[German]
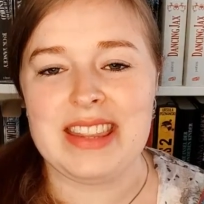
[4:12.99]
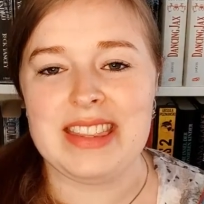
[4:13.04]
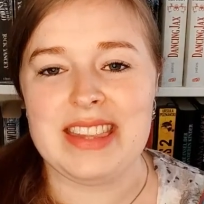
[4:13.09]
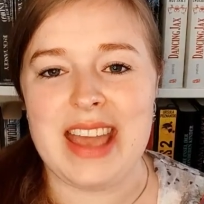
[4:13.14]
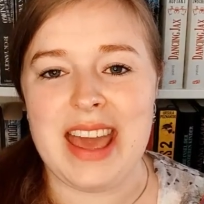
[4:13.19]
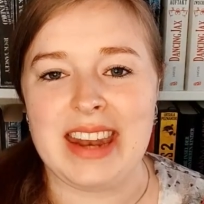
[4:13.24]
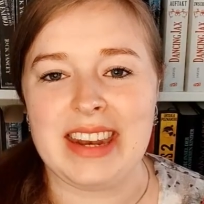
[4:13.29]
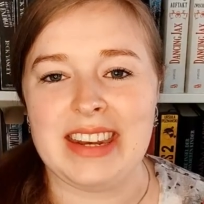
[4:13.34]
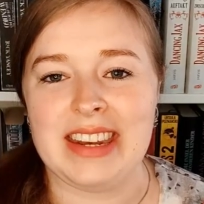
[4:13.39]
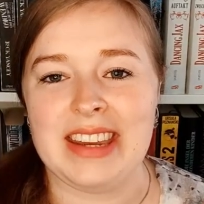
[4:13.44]

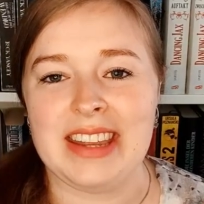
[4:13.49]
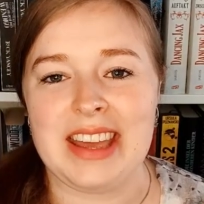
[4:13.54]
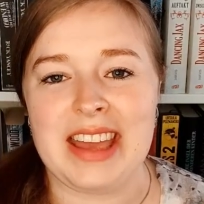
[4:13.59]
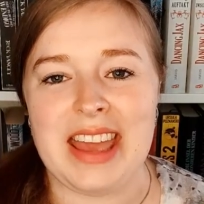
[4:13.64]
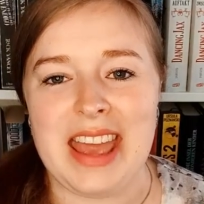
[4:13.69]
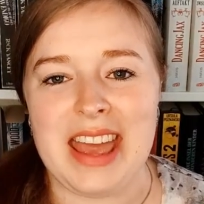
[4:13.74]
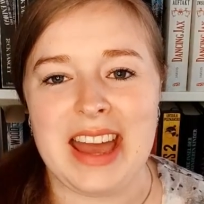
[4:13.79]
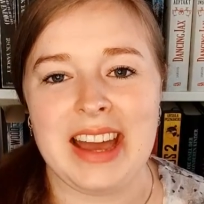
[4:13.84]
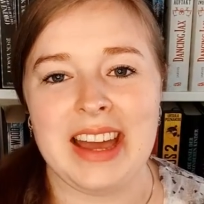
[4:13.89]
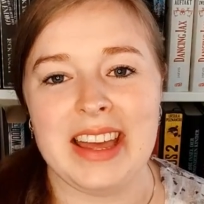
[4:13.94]
denn
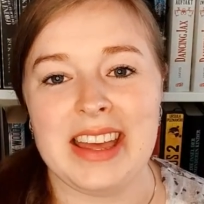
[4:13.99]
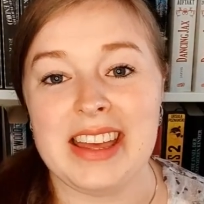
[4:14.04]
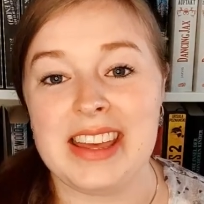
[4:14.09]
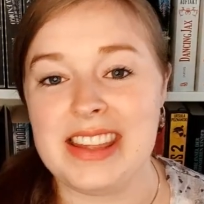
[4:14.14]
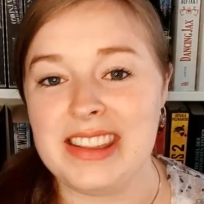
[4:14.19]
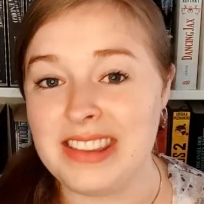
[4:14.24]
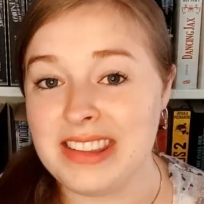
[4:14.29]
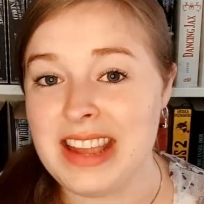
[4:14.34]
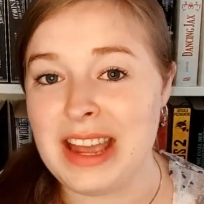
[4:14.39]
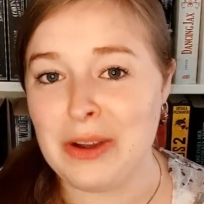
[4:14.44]
er
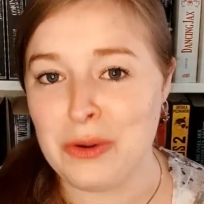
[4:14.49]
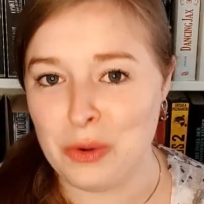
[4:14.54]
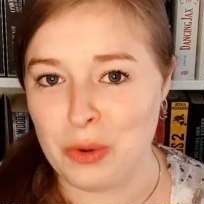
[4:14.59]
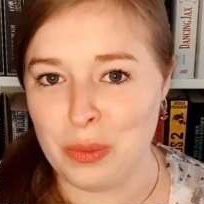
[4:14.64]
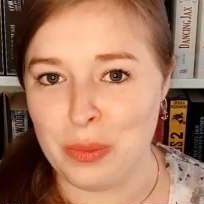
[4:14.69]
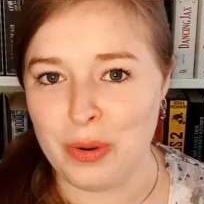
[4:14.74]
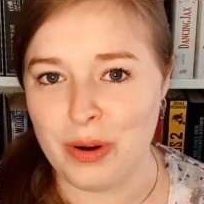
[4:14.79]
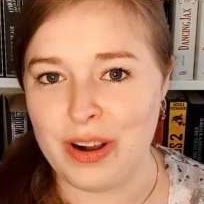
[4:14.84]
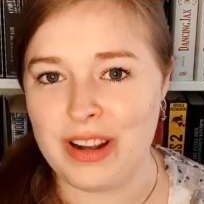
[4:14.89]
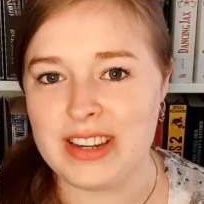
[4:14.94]
ist ein
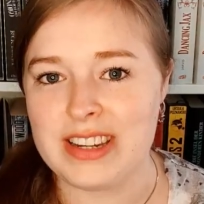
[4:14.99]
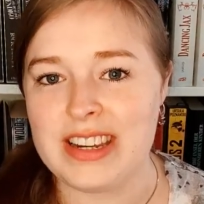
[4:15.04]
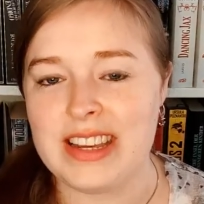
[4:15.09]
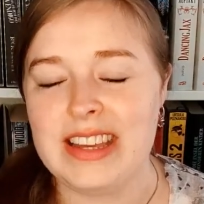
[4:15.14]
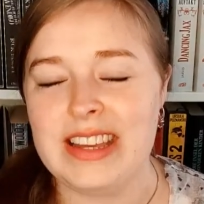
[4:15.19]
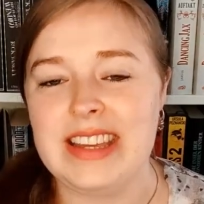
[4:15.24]
Kobold,